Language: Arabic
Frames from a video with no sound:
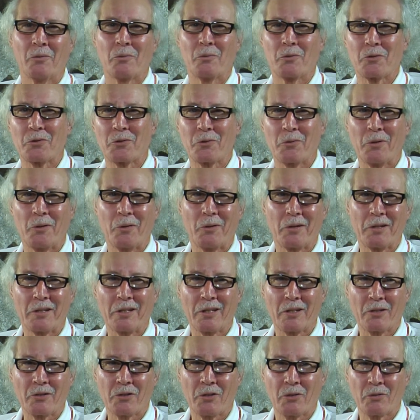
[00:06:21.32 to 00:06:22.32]
وسوا
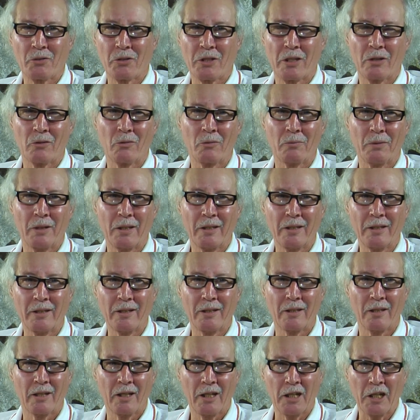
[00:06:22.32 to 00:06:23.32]
ورني غشوشان
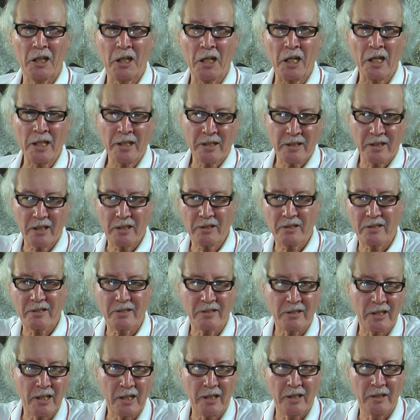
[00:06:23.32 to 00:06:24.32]
وبالينا اكسين
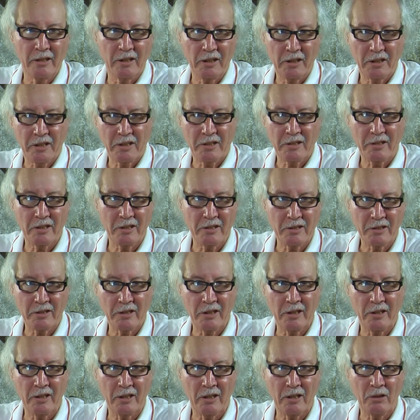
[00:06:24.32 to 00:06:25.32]
تزاين غا
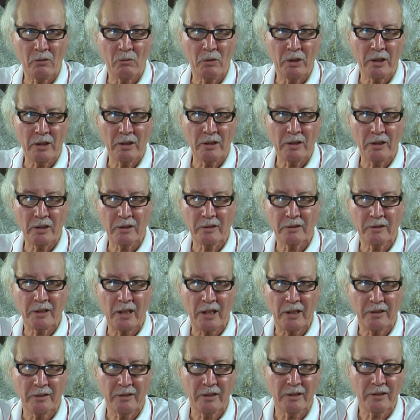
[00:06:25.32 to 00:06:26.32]
زاين
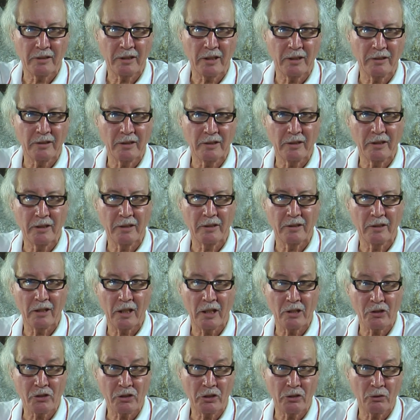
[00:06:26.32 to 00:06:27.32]
تاع الدرن حنا ديال عذر
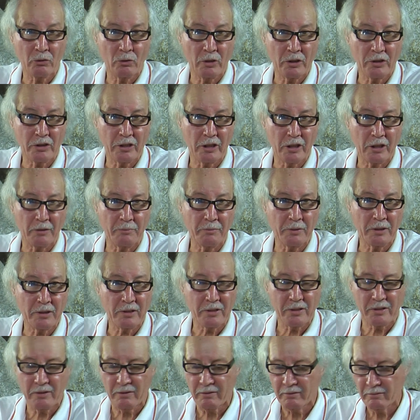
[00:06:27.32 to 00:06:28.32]
قنشي انت نجي قبر
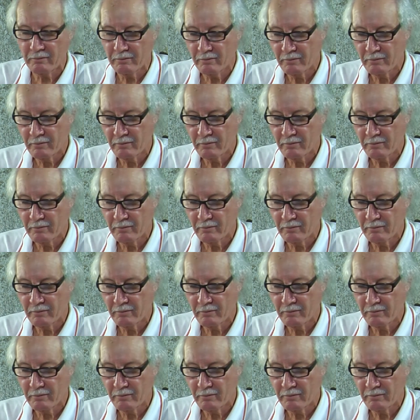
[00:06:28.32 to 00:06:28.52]
نسن